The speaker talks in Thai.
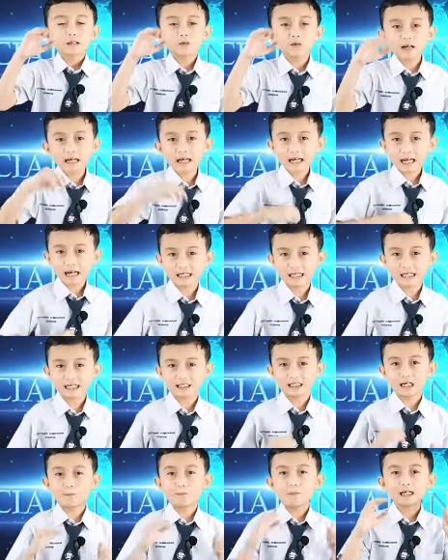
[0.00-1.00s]
ตัว AI เนี่ย
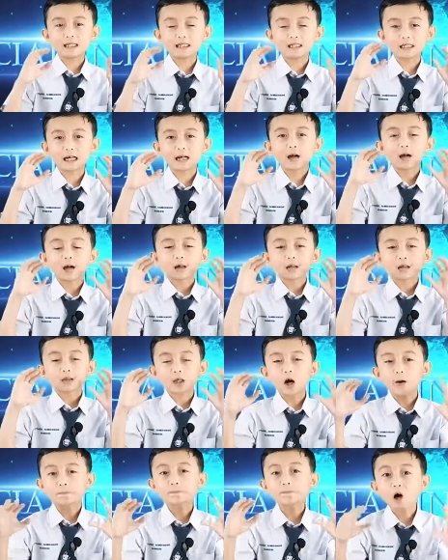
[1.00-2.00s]
สามารถที่จะ
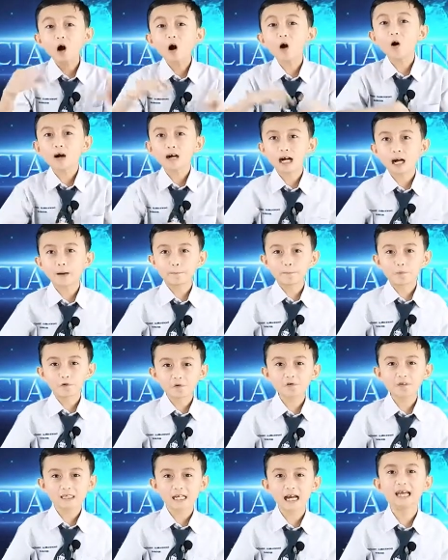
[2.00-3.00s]
ตอบโต้กับ
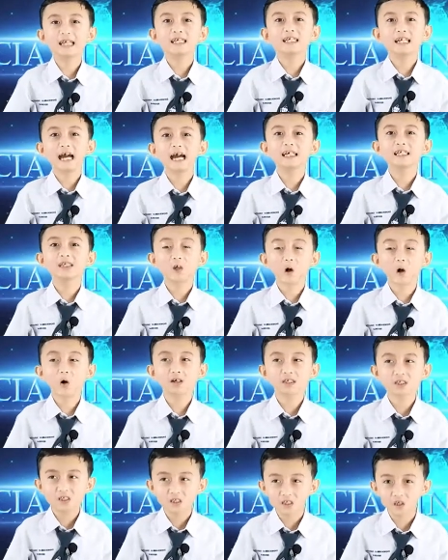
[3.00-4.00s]
ผู้ใช้ได้โดย
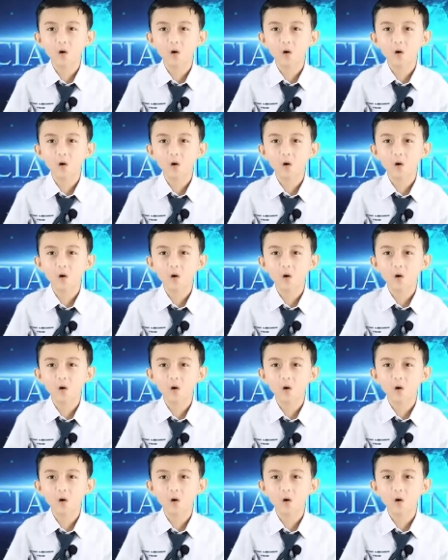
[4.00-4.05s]
ต